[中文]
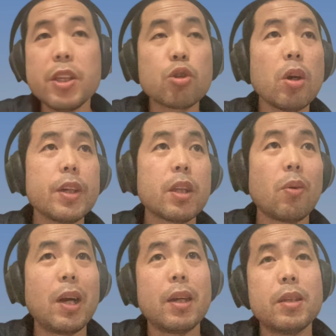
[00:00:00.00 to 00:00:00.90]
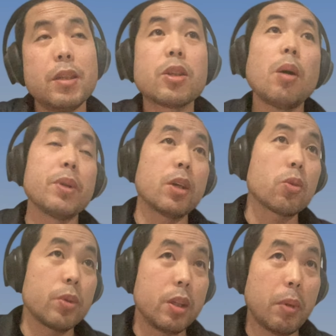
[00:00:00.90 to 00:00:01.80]
你创业的话，你丈母
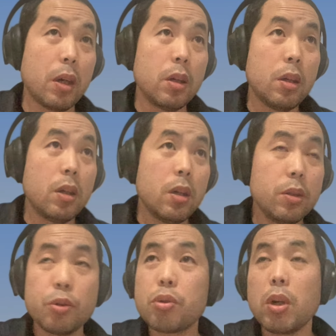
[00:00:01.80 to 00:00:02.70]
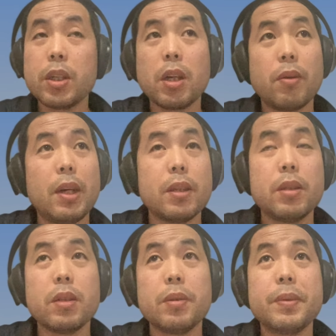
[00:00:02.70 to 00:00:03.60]
娘同意吗？你去创业的话，
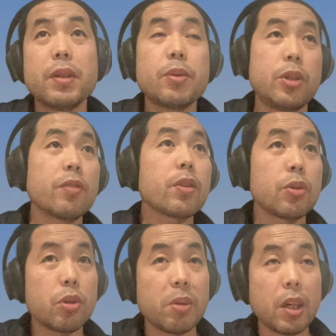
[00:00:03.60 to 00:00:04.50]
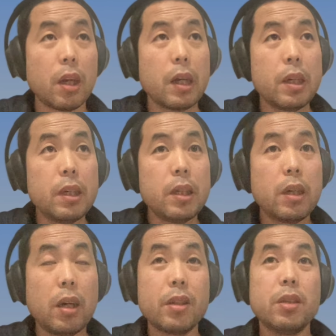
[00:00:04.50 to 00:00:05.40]
你媳妇儿都娶不上了，
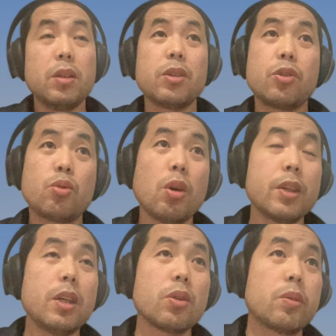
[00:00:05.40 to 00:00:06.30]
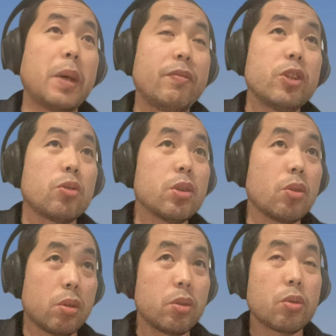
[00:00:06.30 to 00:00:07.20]
啊，那创业就是百分之九十
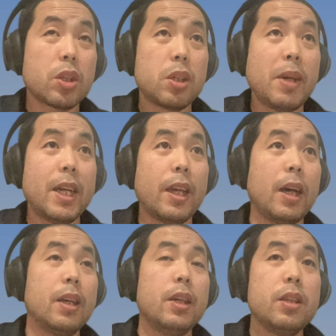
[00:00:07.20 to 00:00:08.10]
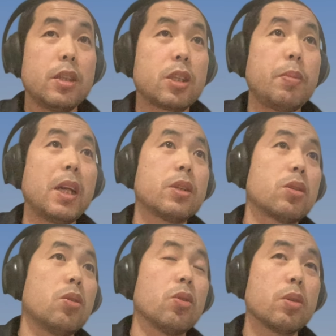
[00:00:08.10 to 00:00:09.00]
九的人都是失败的呀。你失败了
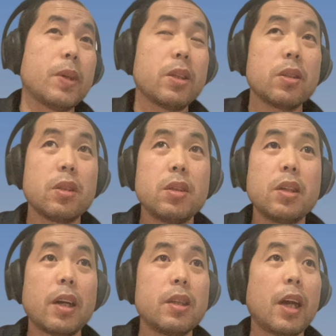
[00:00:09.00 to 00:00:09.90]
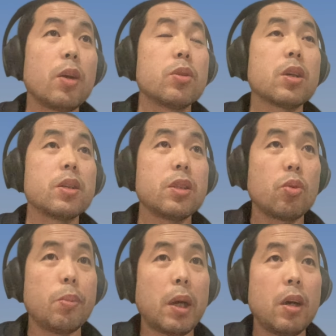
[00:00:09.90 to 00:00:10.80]
之后，对吧？你你还有任何
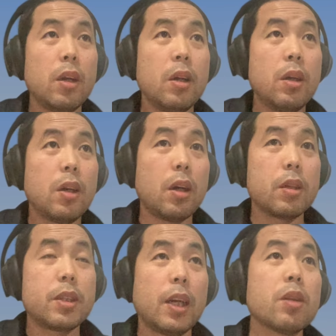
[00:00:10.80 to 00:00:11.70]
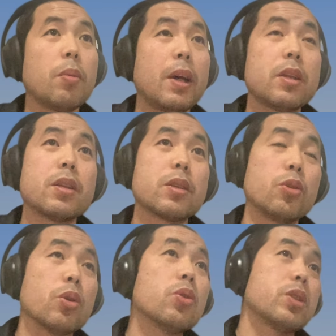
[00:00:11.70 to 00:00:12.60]
机会吗？啊，钱怎么办？那
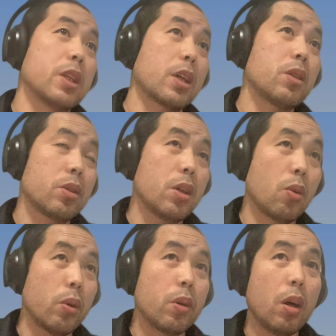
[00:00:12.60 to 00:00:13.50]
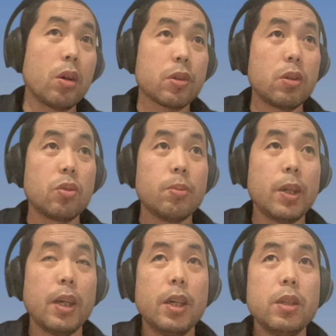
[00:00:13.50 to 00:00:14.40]
有就几个能像罗永浩似的，对
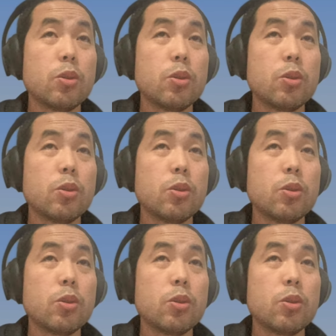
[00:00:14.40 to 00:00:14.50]
不对？